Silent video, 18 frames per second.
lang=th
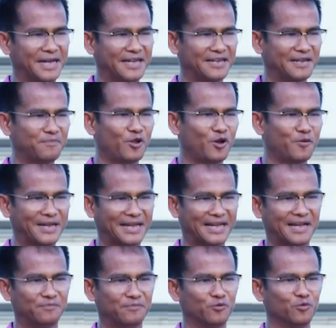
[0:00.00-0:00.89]
ใบรับรองพ
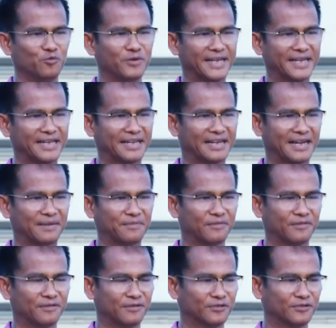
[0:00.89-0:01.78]
ลังงานหมุนเวียนนะครั
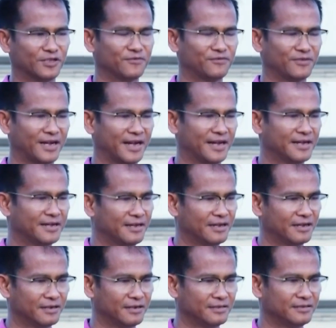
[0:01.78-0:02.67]
บคุณไฟฟ้า
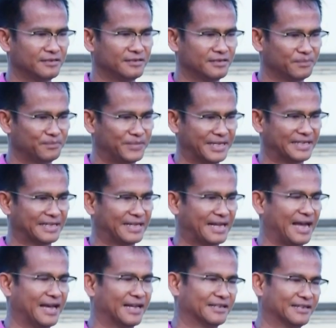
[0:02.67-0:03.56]
ก็คือเป็น
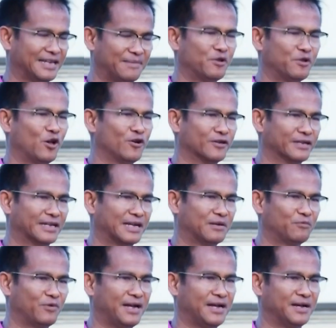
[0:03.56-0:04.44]
การรับรอง
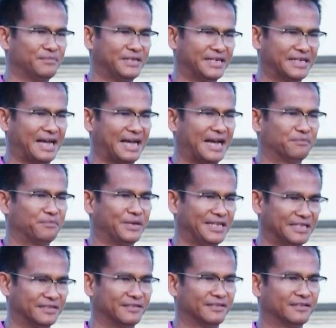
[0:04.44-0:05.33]
นะครับว่ามีการ
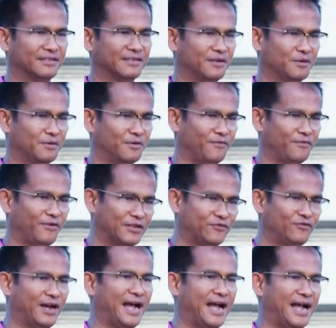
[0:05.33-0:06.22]
ผลิตไฟ
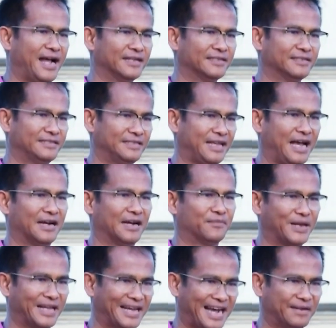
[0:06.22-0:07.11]
ฟ้าจาก
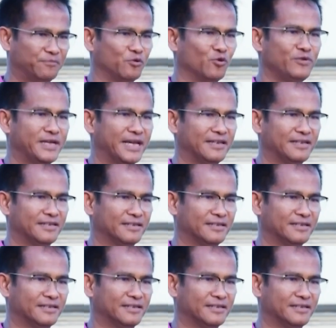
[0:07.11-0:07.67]
พลังงานหมุนเวีย